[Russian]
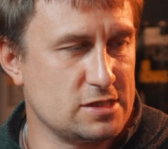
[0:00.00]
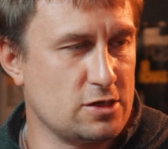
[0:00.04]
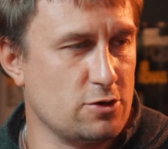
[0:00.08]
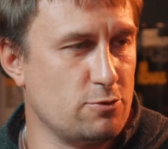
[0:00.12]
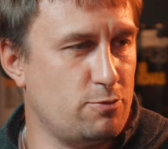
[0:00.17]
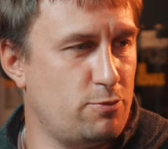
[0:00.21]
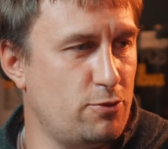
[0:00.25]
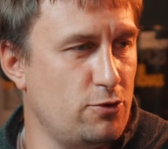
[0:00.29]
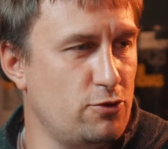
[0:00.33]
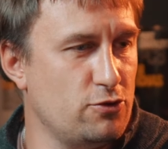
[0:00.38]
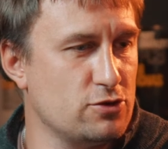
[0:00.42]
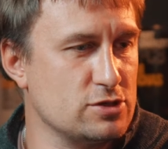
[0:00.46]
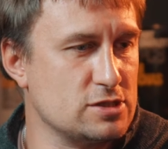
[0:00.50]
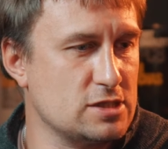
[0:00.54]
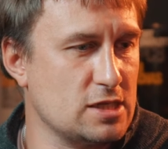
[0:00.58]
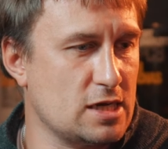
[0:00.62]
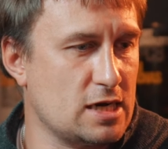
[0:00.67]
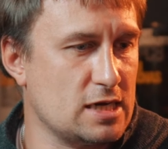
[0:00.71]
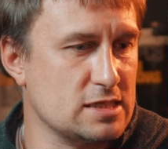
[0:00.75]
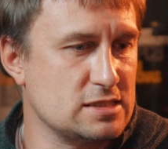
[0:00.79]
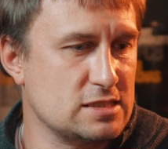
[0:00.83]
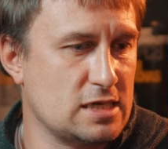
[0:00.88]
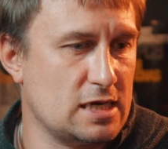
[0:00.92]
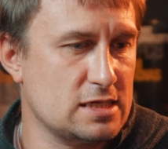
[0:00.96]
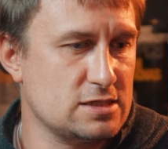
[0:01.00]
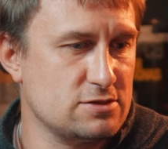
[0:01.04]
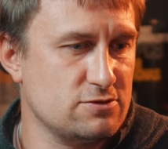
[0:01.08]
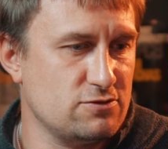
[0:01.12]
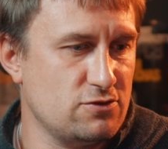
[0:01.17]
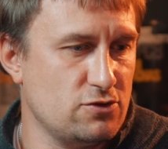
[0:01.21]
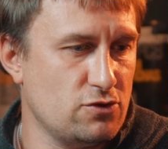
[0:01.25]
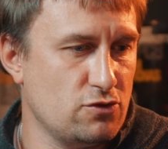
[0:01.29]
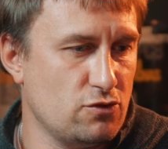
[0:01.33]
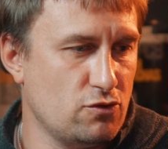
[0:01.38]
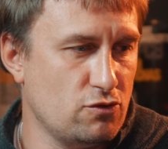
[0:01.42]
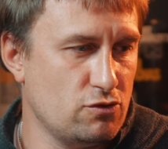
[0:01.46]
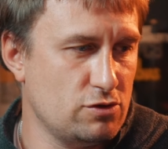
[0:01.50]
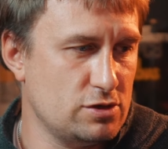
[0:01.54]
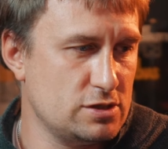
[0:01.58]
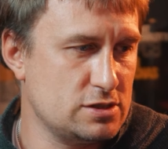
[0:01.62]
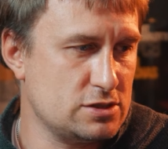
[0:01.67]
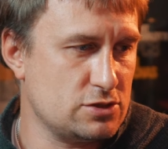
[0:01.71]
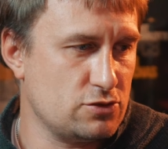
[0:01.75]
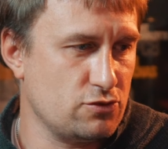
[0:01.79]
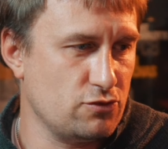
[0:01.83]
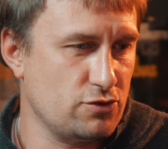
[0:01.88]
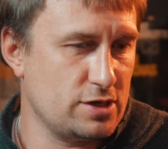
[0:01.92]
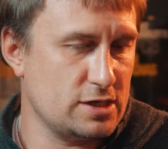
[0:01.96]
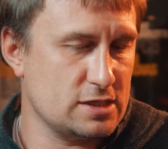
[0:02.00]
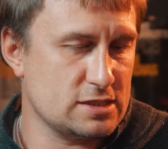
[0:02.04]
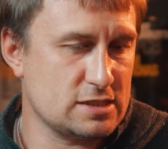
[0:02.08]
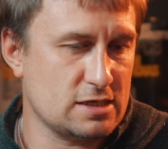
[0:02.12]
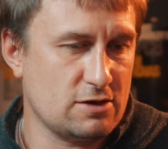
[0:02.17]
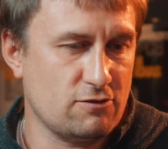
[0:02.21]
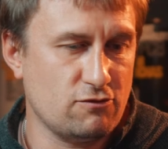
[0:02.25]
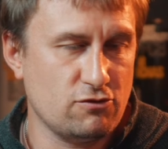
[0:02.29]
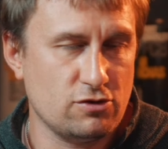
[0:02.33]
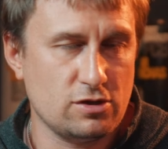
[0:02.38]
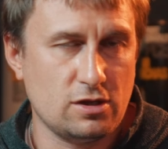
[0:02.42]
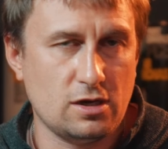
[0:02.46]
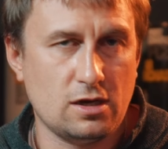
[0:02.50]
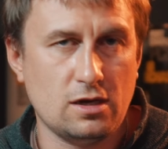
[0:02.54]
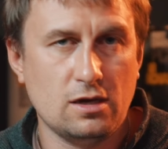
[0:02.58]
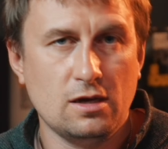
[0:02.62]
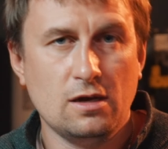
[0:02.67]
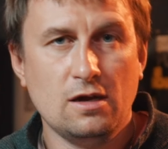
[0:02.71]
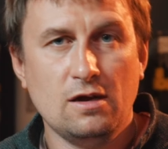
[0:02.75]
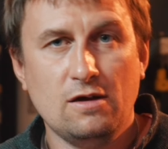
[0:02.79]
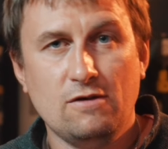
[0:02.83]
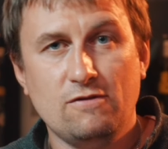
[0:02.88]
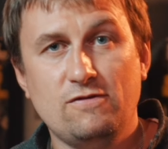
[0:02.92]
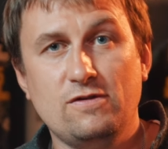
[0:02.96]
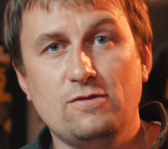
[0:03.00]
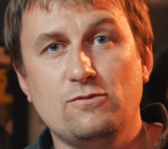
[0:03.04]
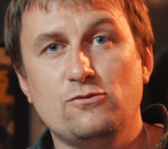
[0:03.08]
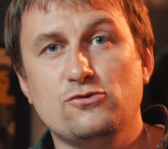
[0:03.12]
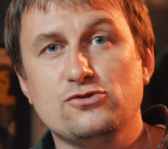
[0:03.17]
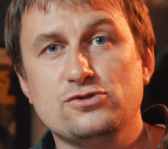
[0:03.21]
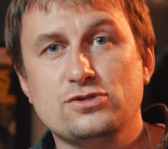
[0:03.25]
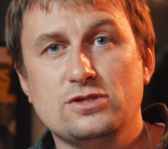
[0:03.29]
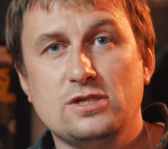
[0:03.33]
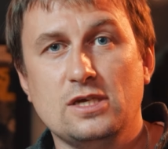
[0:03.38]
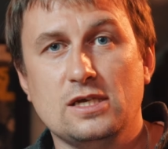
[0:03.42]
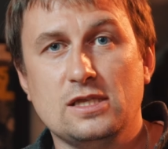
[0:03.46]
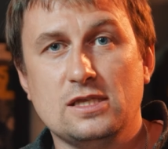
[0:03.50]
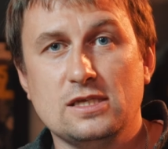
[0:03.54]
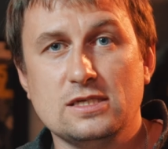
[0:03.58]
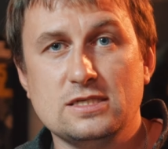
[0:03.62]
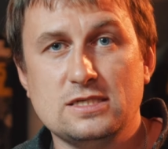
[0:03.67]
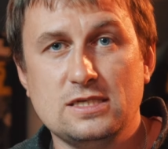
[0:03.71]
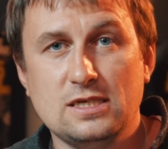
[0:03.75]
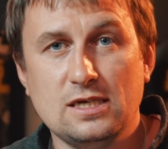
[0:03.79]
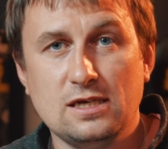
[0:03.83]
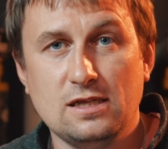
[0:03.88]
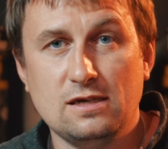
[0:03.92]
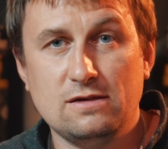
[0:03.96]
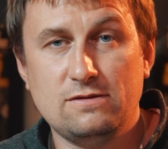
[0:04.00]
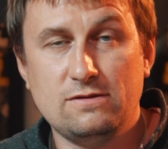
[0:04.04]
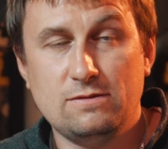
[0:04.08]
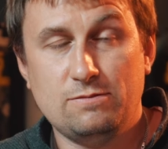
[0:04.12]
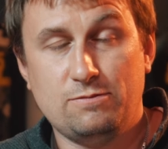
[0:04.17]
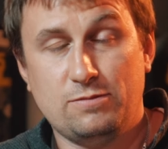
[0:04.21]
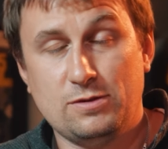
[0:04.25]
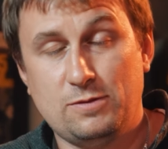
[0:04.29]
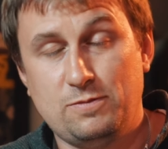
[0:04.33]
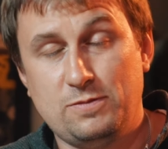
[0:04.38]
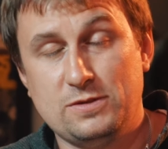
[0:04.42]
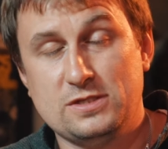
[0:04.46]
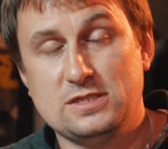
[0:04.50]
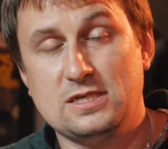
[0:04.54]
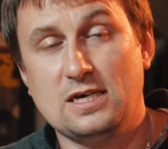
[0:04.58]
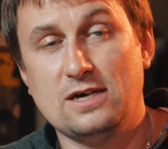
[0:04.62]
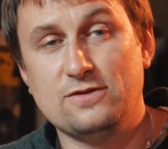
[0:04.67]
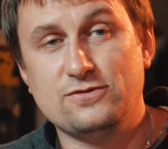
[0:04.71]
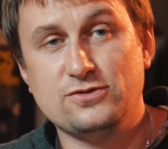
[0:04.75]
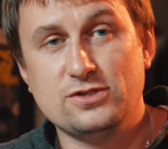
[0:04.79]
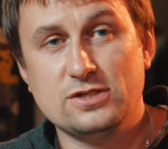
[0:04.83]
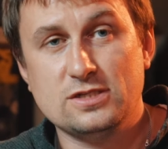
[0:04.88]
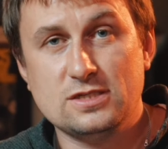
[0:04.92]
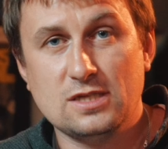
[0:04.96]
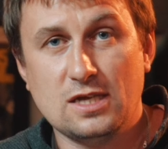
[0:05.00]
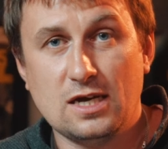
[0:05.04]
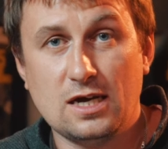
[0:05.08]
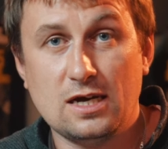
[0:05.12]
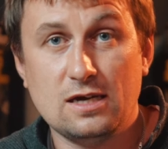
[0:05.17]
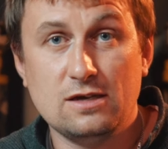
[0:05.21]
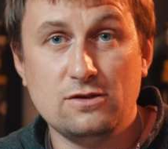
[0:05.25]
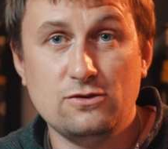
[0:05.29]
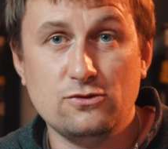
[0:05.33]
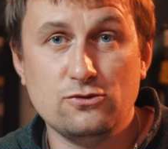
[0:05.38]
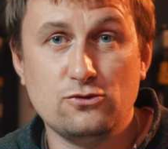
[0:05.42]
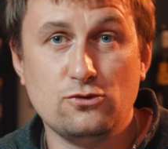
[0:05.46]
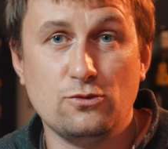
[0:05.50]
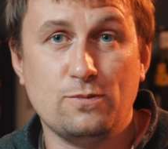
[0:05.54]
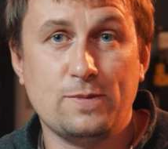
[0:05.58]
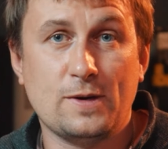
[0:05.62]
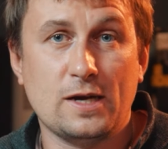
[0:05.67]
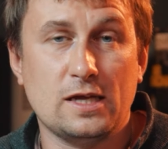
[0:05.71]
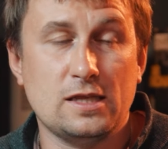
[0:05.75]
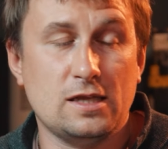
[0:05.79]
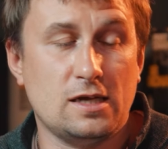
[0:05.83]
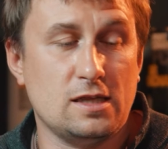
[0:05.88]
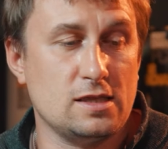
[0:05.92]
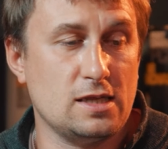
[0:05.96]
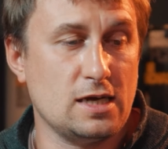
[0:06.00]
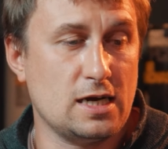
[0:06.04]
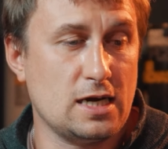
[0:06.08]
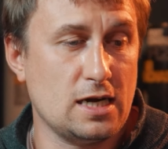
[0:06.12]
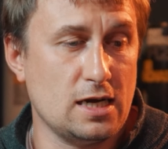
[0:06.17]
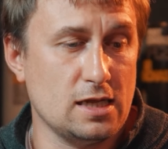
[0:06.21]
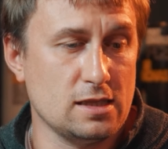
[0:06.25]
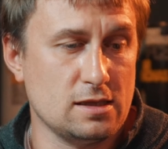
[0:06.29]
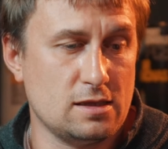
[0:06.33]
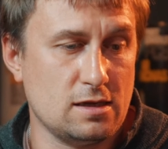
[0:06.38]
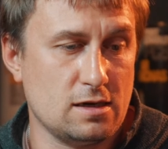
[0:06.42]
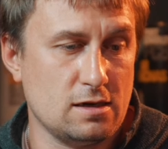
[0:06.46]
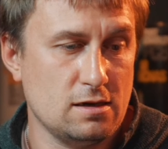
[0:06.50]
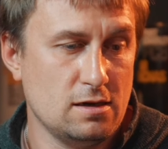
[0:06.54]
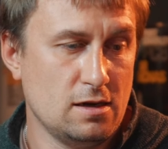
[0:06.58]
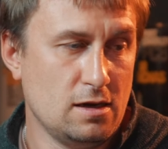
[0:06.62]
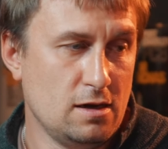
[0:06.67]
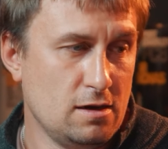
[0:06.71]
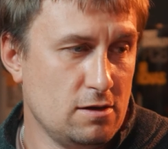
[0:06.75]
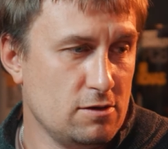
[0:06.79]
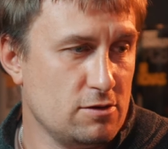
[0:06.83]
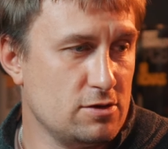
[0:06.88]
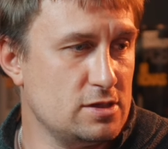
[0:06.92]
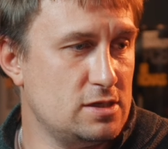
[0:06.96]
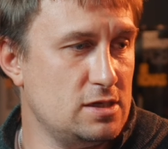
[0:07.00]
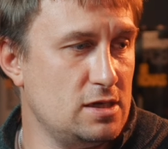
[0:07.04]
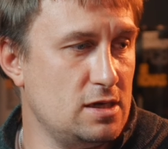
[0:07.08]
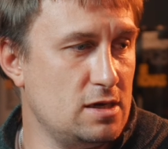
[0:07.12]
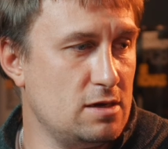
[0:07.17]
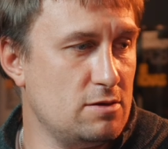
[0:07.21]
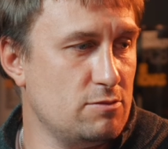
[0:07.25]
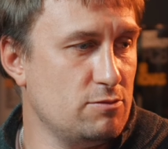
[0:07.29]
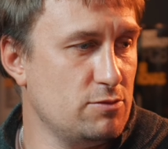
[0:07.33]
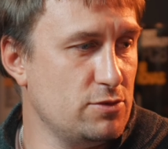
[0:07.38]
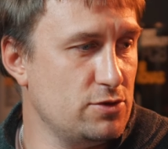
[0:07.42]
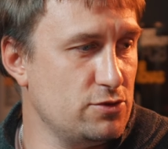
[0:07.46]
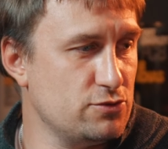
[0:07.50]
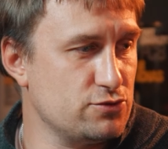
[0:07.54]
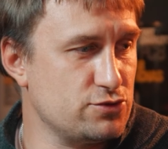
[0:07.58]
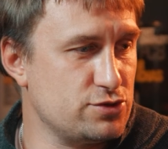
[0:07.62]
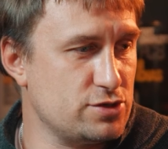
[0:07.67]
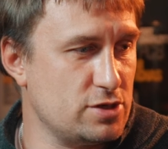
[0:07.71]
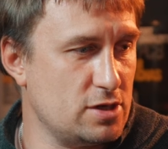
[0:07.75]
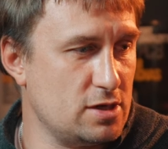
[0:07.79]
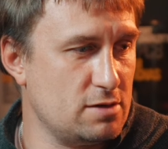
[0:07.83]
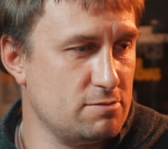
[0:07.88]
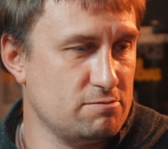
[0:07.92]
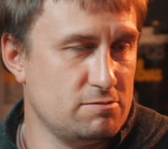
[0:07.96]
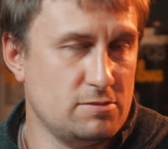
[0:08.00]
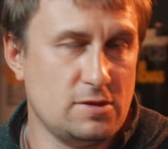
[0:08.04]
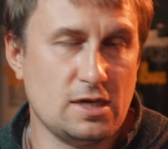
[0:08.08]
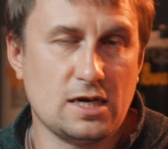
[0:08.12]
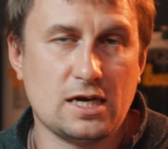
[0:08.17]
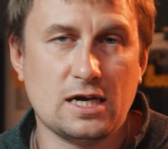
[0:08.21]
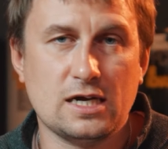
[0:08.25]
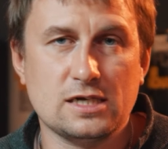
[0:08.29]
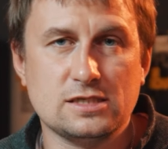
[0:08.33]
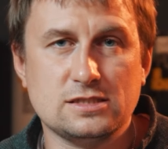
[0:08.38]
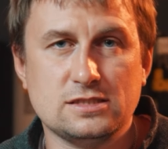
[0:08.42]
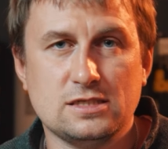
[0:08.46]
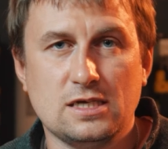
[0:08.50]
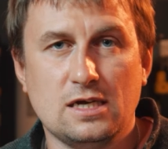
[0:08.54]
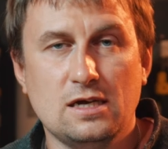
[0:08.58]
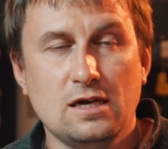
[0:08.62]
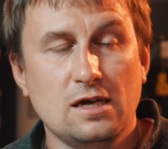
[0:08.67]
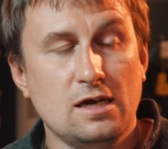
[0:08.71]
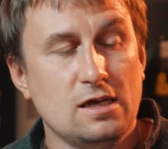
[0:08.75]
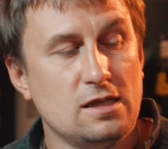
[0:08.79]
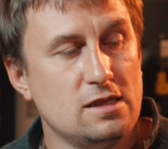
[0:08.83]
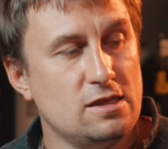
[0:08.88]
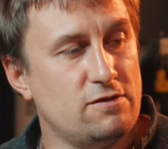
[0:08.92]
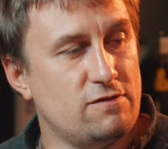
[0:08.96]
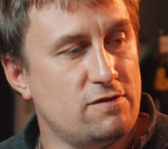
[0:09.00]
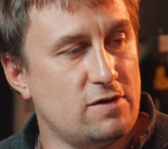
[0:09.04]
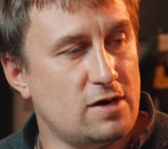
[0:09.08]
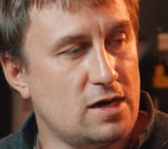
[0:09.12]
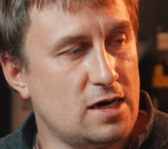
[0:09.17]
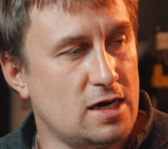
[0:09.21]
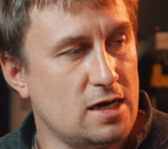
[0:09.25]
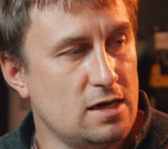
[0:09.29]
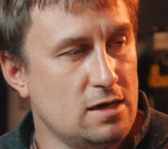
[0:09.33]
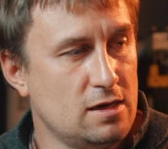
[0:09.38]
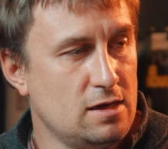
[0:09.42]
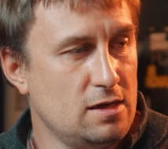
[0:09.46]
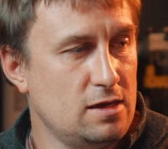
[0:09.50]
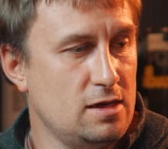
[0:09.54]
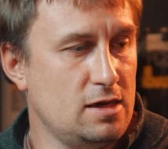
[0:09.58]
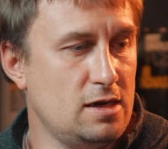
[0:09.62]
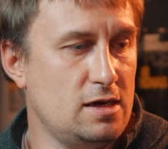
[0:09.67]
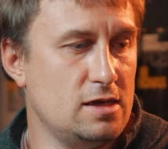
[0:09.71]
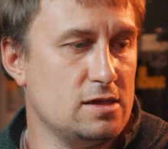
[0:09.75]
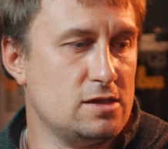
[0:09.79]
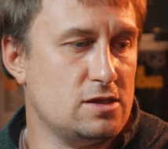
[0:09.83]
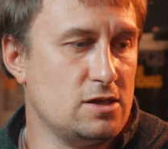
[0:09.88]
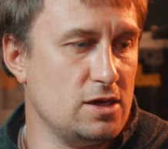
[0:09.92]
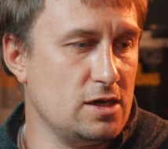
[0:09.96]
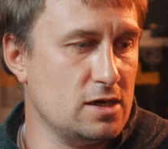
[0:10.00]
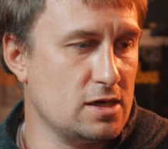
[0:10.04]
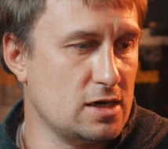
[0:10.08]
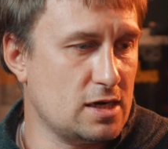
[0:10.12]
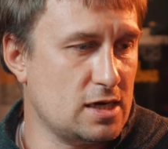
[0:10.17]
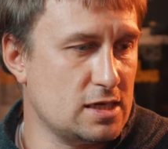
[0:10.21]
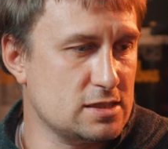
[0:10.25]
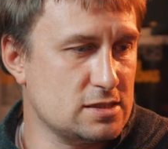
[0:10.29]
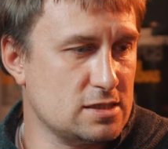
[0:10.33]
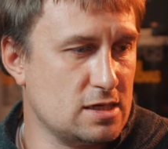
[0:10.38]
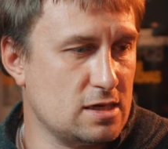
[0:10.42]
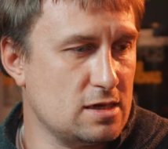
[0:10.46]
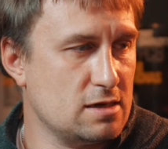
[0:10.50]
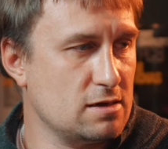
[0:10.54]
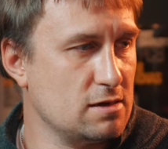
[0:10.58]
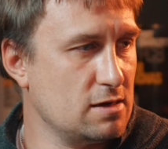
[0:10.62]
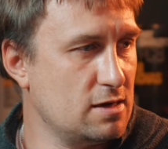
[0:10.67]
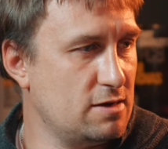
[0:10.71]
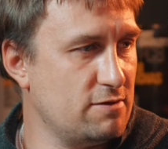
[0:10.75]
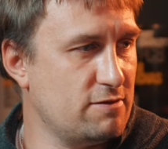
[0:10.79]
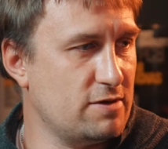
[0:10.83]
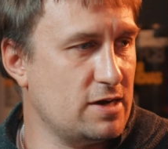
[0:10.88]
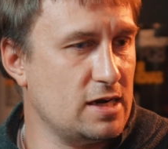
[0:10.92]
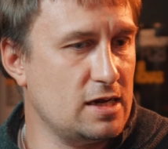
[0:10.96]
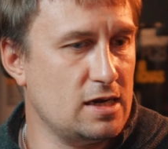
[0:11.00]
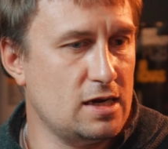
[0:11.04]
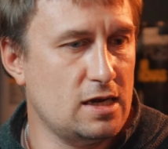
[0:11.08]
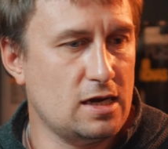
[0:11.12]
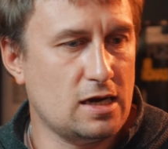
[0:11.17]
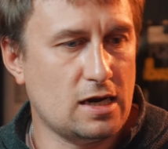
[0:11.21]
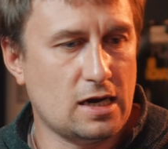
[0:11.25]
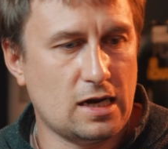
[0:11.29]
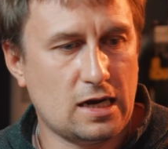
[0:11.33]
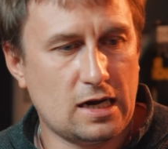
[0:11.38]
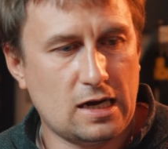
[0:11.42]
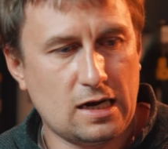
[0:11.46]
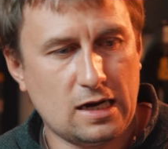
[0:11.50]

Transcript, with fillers: скрупулезно рассказываю о истории завода. Вы можете это сделать, подписавшись на YouTube-канал Декантер, где мы уже, мне кажется, два или три раза говорили о